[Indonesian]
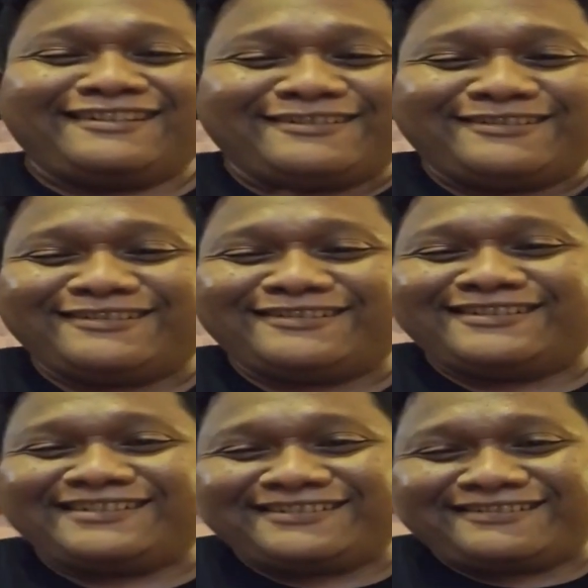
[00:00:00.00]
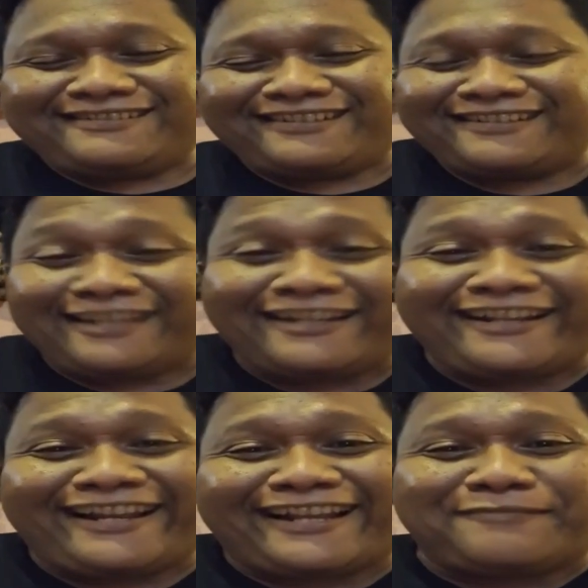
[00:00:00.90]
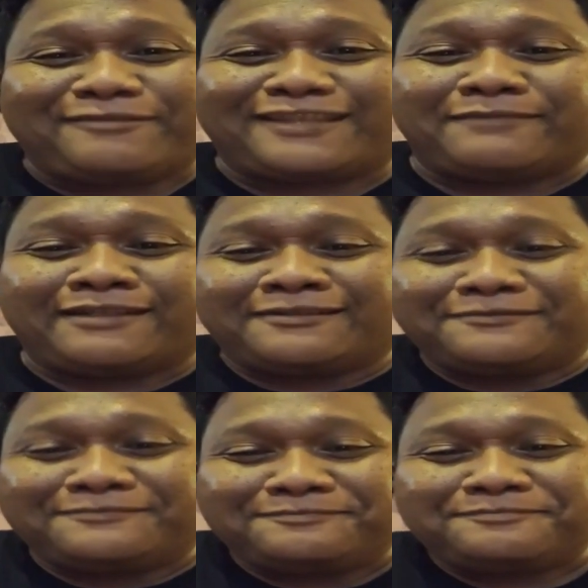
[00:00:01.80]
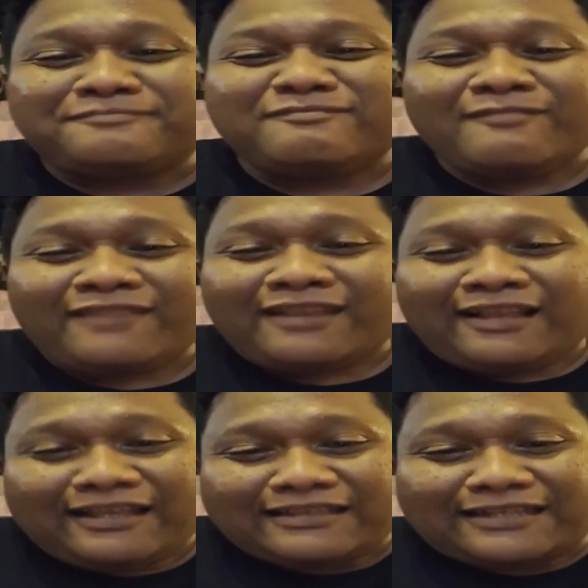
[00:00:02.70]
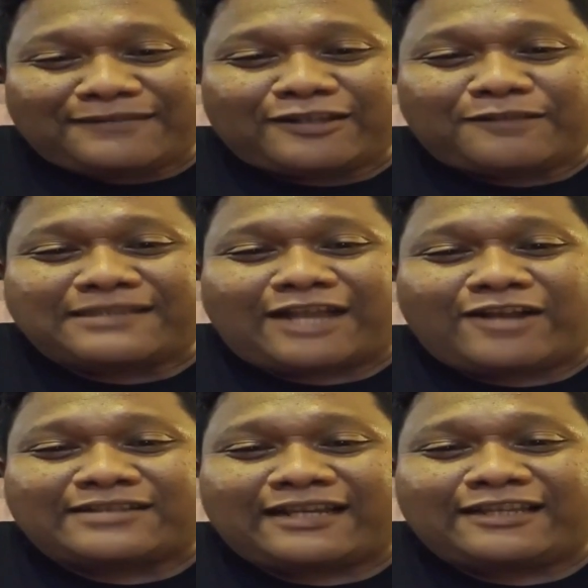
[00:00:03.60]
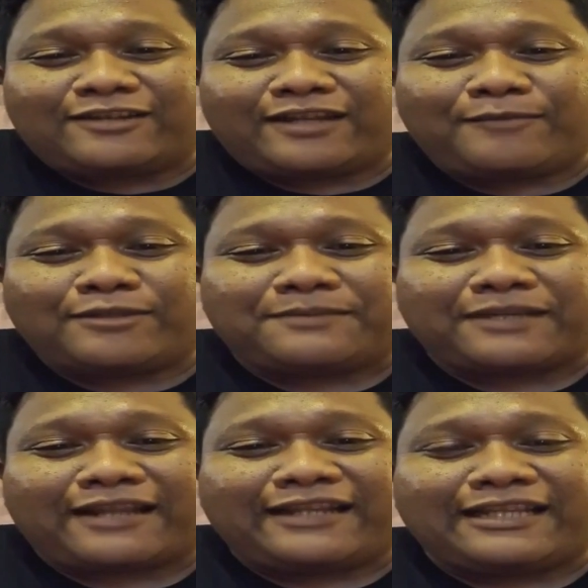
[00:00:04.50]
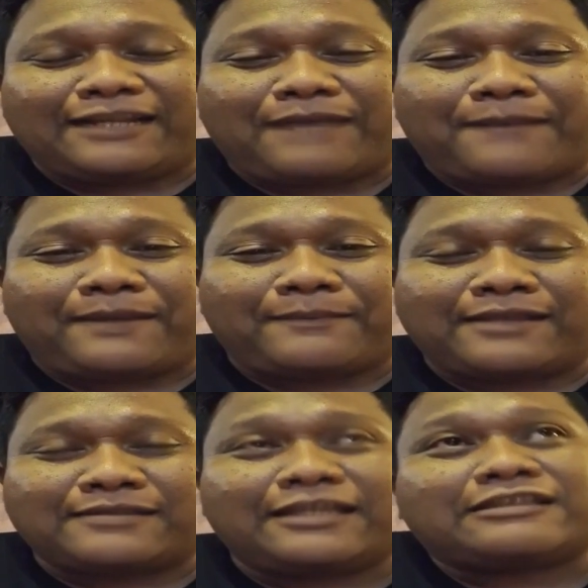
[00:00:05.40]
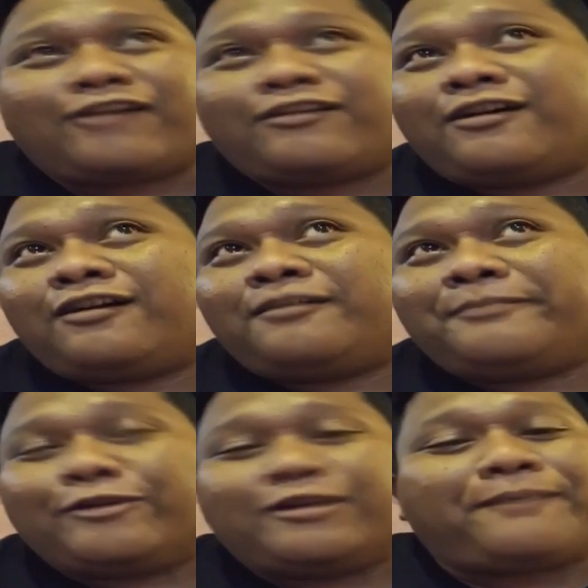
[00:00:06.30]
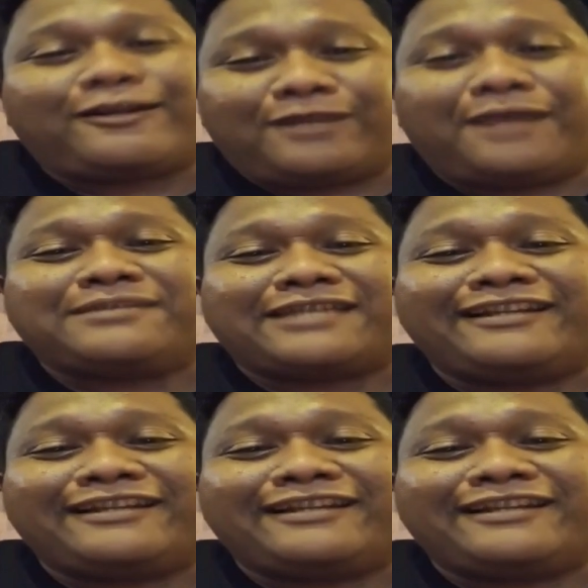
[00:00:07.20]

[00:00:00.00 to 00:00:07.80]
Aduh. Gini nih enaknya punya temen. Assalamualaikum Mas, kalau senang gitu dong emosi perkiraan dikirim kapan Mas? Insya Allah minggu depan udah bisa